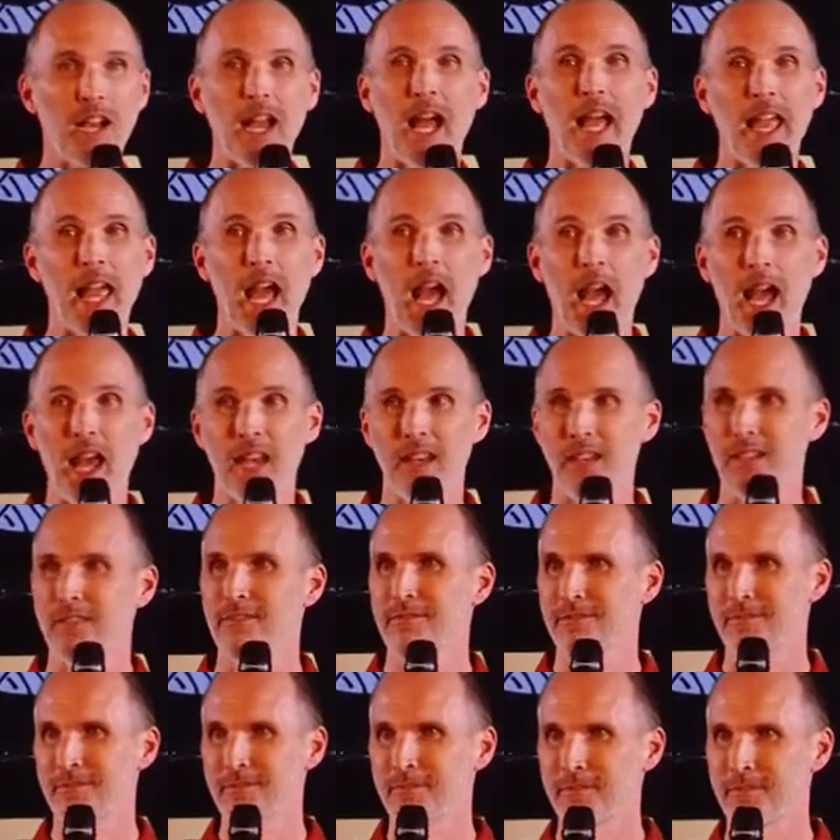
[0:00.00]
kekayaan,
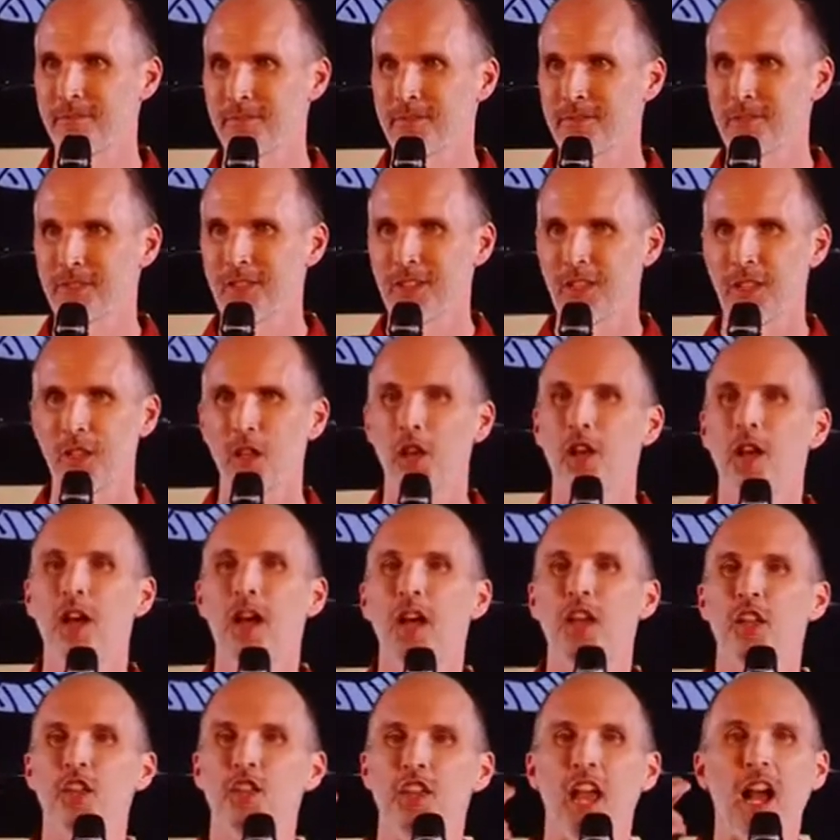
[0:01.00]

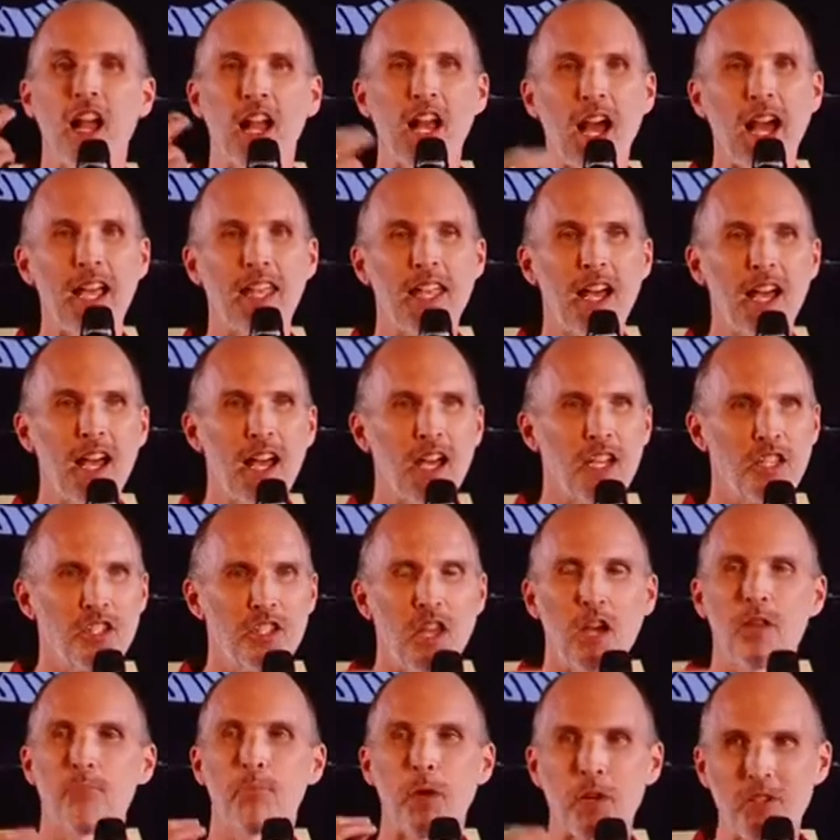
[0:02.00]
yang kaya
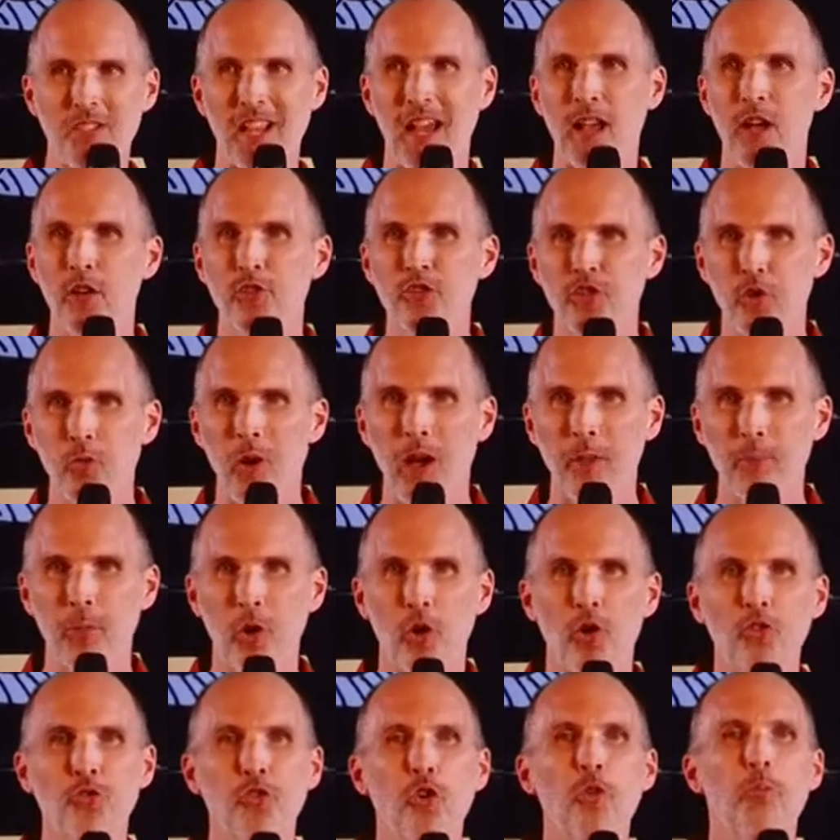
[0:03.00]
yang bertanggung jawab
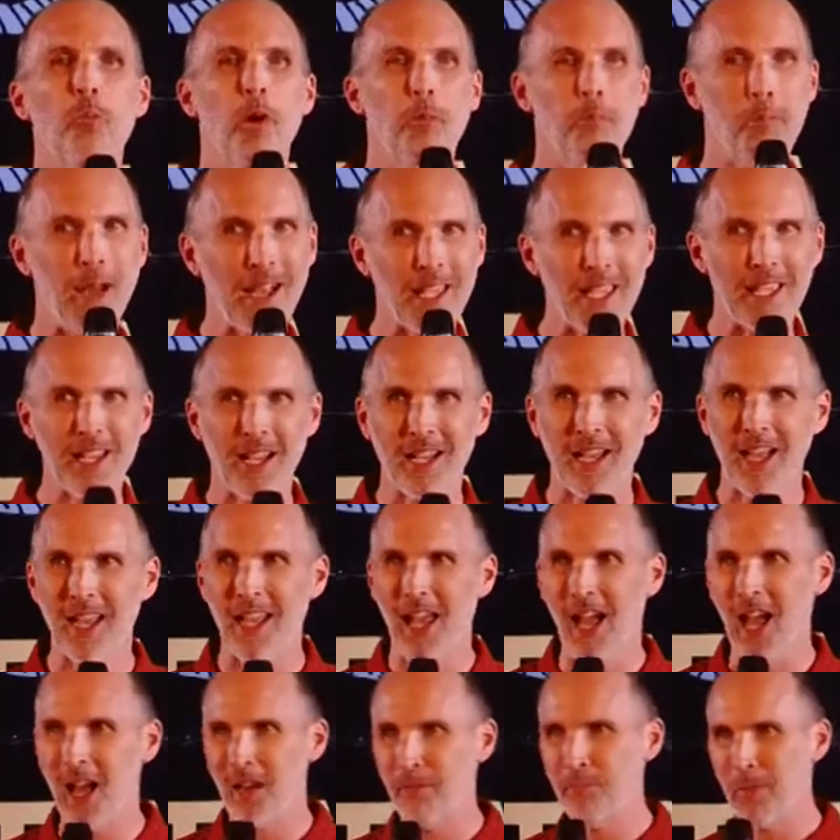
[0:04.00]
untuk membagi
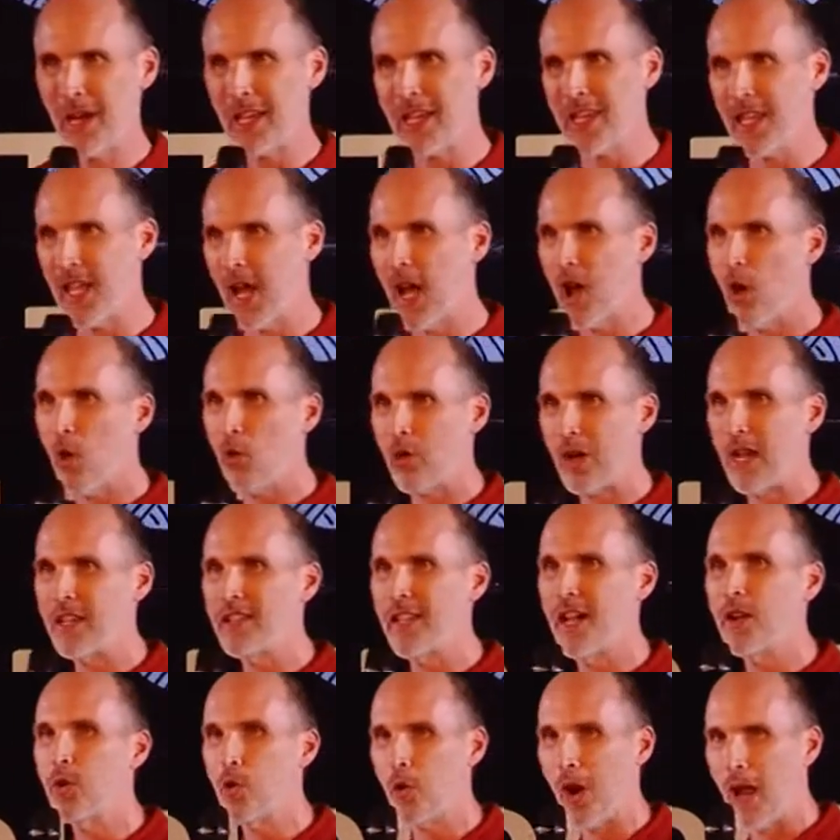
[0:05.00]
kekayaan bagi yang orang
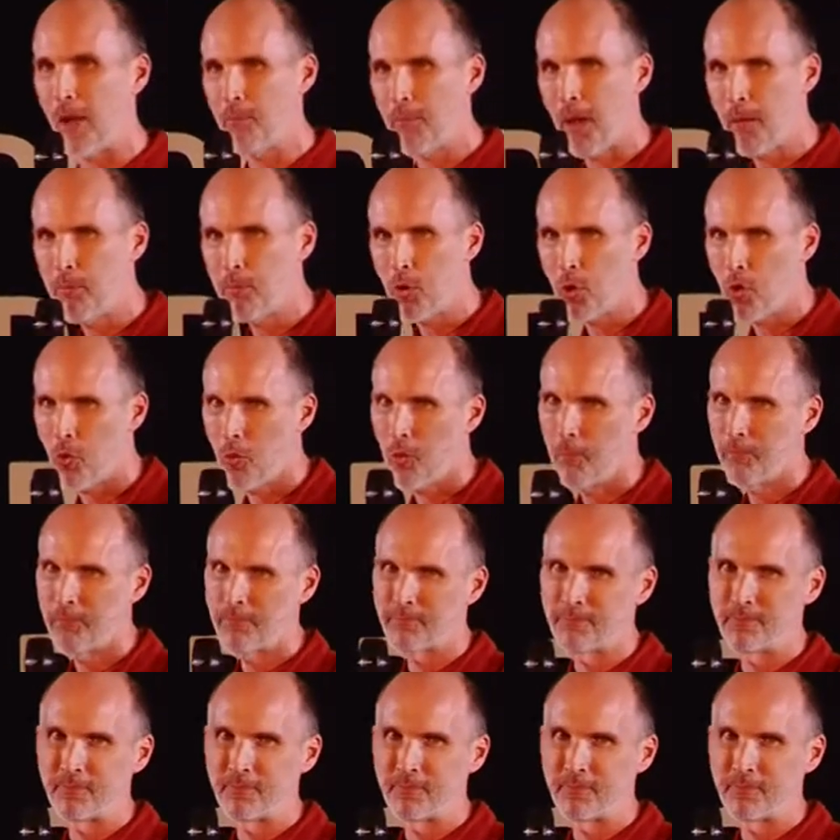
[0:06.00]
yang kurang mampu.